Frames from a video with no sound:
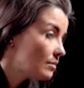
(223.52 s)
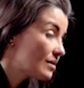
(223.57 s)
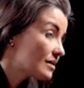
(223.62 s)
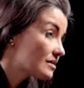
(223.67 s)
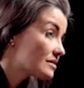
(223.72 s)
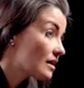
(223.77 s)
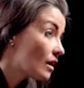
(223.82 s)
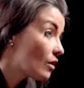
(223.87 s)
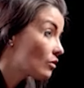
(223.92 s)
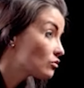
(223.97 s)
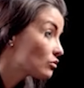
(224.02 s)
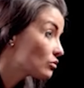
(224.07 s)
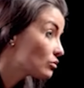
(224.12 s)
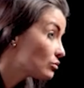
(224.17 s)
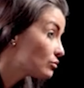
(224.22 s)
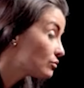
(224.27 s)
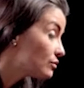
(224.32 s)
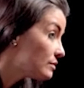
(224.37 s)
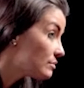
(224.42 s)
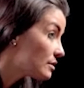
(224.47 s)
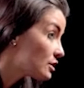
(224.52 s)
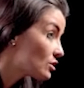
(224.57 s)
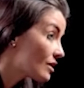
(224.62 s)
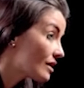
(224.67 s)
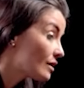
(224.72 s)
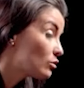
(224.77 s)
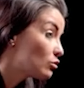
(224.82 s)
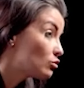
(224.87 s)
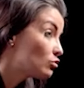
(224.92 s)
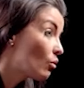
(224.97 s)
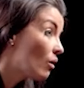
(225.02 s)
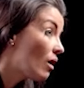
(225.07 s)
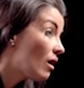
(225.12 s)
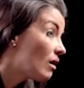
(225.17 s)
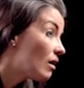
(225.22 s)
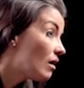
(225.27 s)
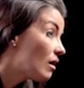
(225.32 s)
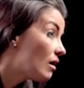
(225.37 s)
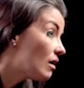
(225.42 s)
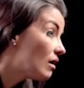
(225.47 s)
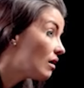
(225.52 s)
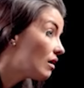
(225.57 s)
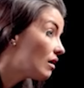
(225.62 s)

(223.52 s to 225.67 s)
eh bien, ça rentre en conflit majeur avec le droit